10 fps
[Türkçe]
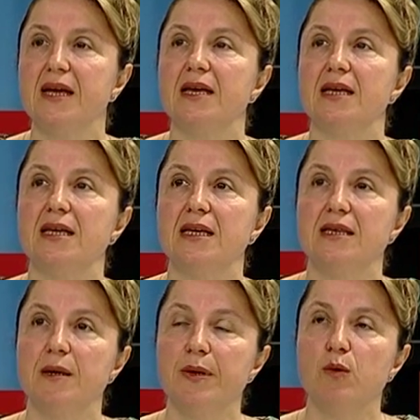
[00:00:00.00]
e,
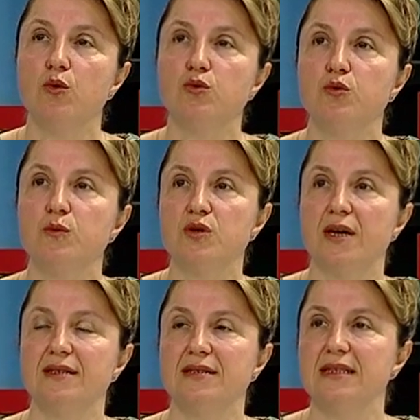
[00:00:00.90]
gebe olduğumuz
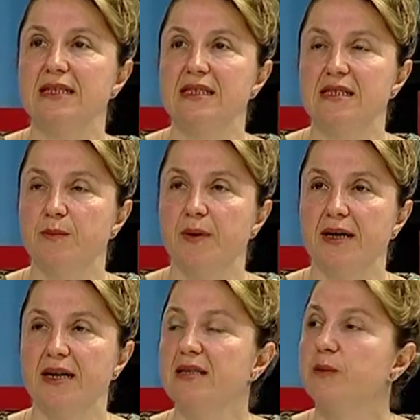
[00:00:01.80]
andan
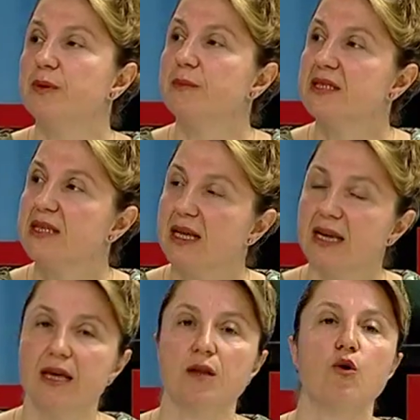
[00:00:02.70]
itibaren yapılması
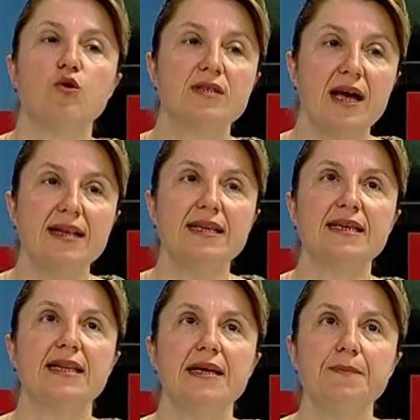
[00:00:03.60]
gereken
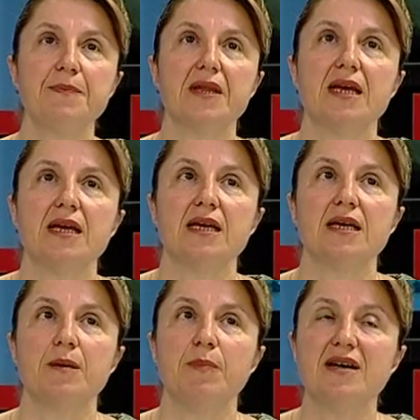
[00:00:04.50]
özellikle
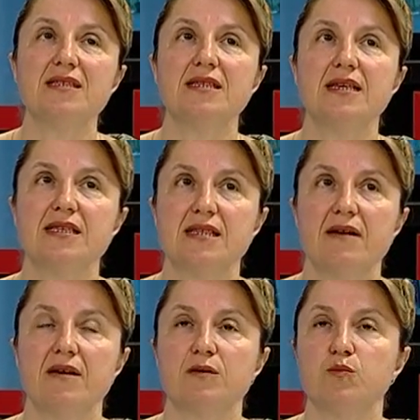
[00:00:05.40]
e, bazı testler
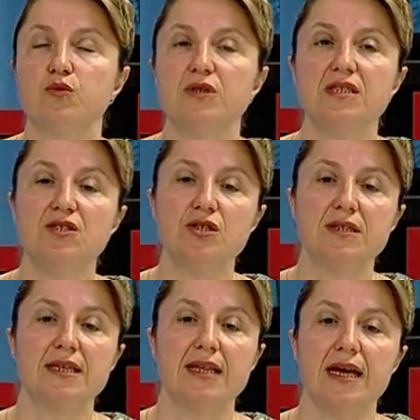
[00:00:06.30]
vardı. Bunların
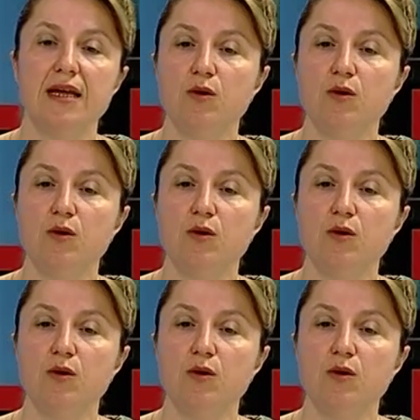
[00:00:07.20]
içinde de en